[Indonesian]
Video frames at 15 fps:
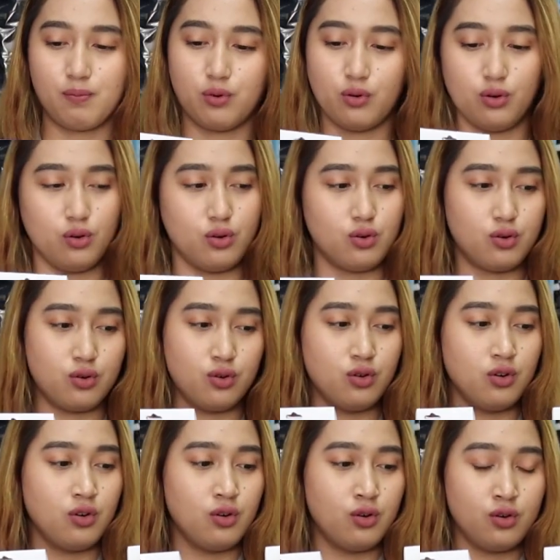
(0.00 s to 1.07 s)

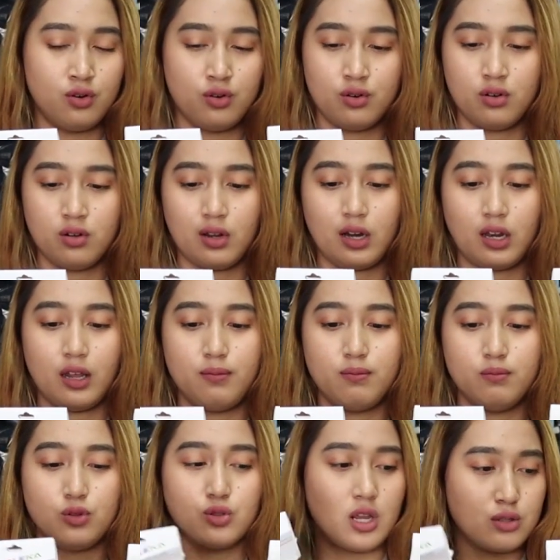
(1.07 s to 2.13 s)

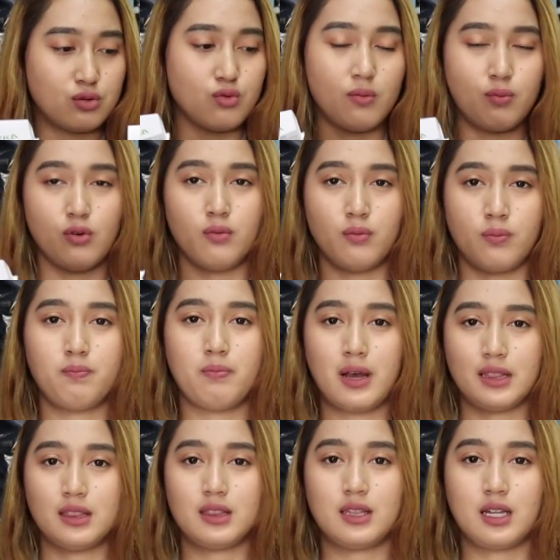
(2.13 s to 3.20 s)
124
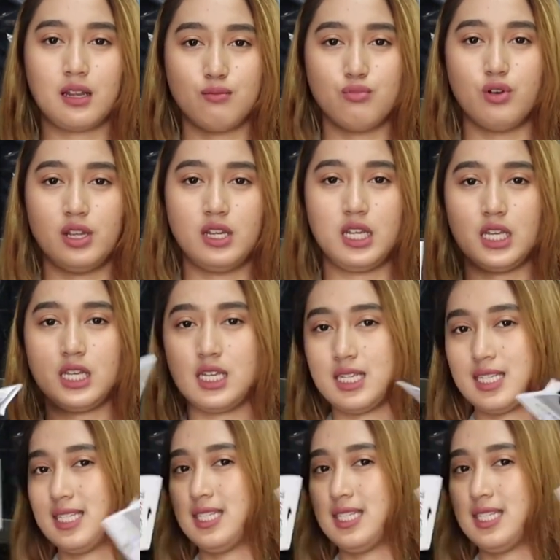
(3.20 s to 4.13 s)
ribu ini